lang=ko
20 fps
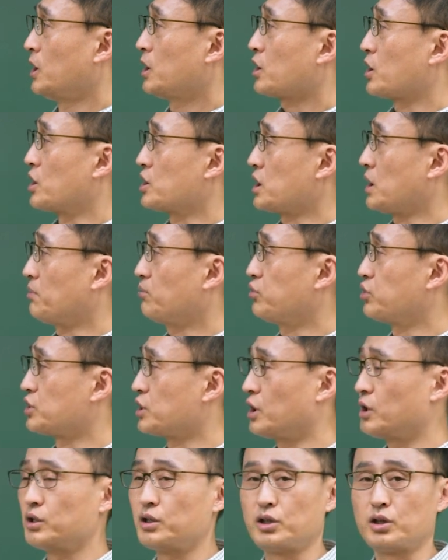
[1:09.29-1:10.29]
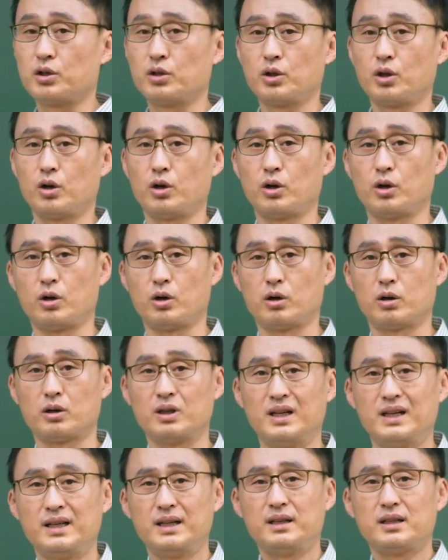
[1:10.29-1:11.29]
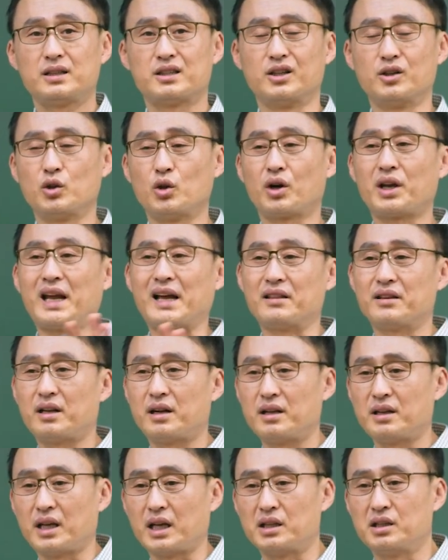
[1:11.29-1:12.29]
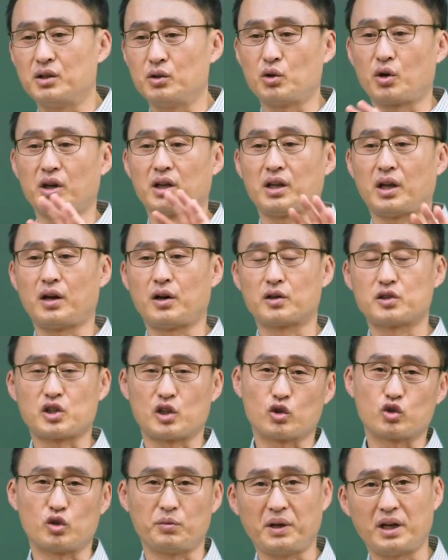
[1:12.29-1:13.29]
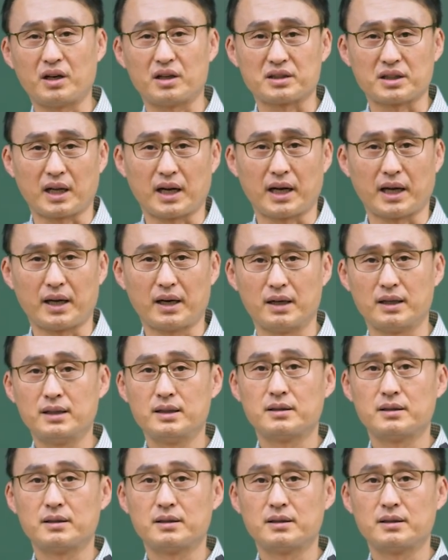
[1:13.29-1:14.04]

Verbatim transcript: 거짓 부정 등록, 등록이 안 되는데 등록이 되는 것처럼 꾸민 거잖아요.